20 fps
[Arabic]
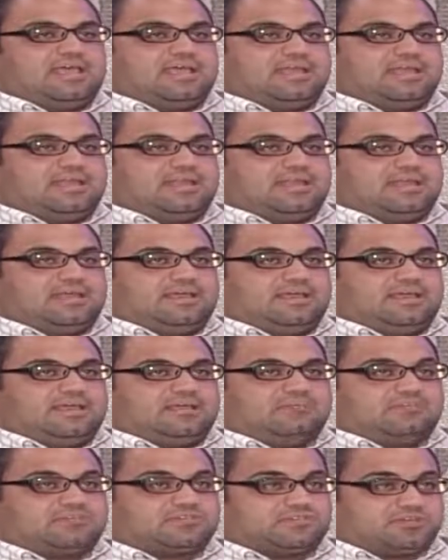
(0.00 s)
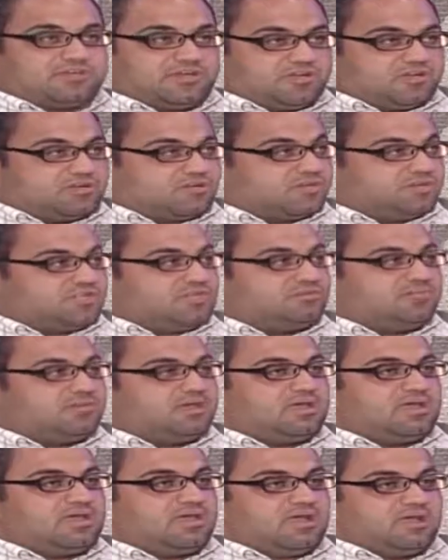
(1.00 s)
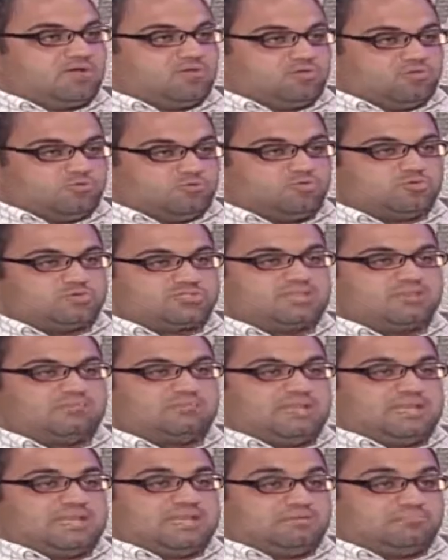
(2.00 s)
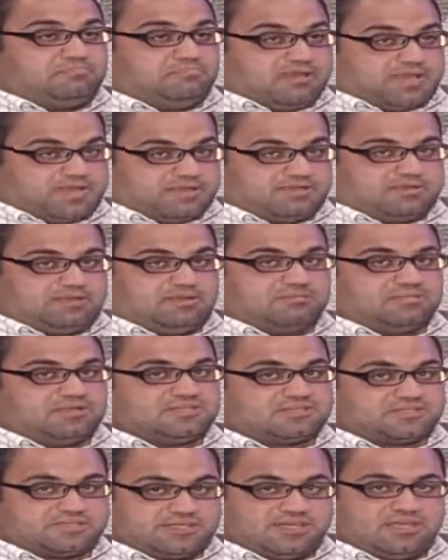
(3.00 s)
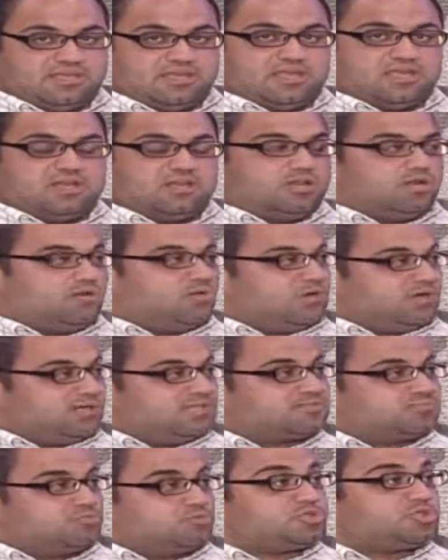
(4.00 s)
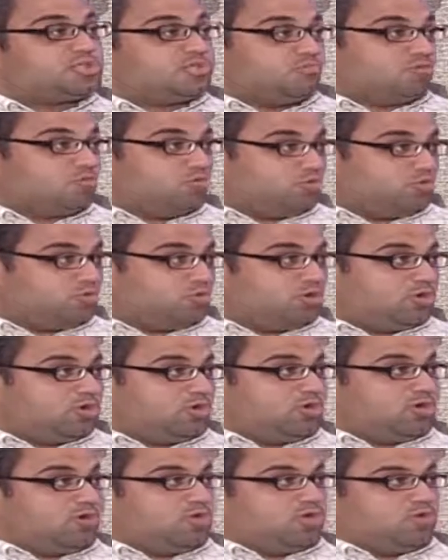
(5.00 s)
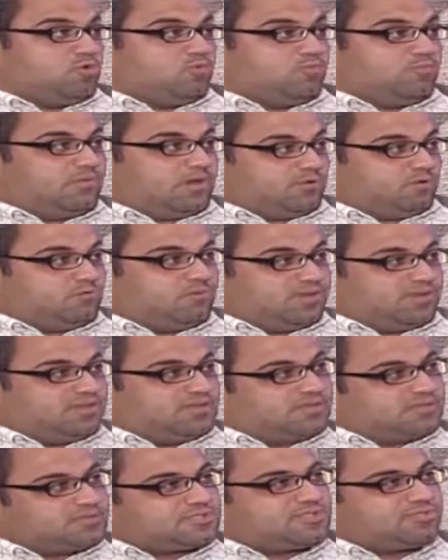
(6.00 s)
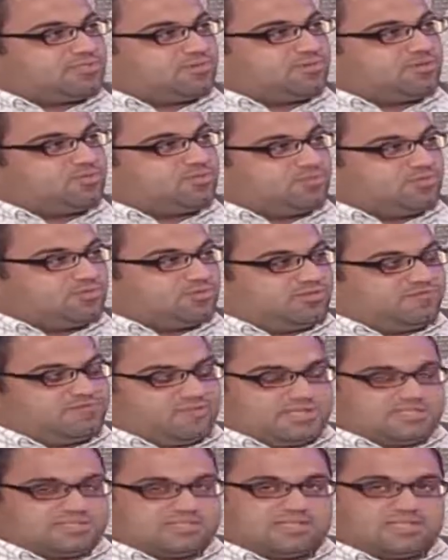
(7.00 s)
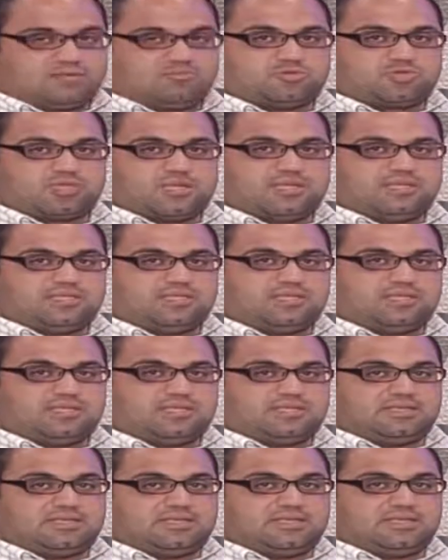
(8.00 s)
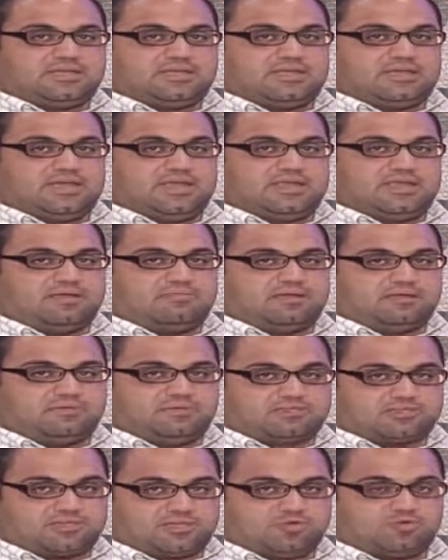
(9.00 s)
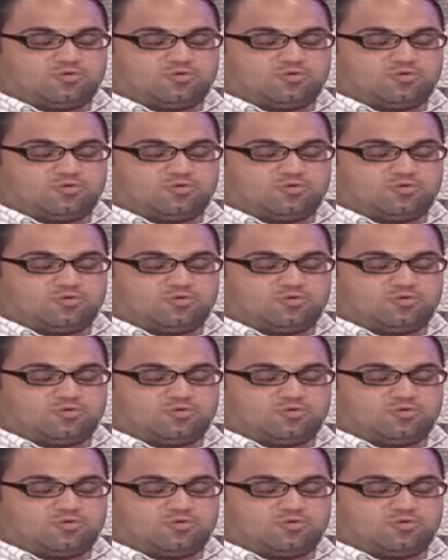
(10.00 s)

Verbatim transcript: المصرية القديمة او موسم الانبات المصري اللي هو اسمه شيمو ومعلومه كده بسيطه برضو بنضيفها للساده المشاهدين ان ايام المصريين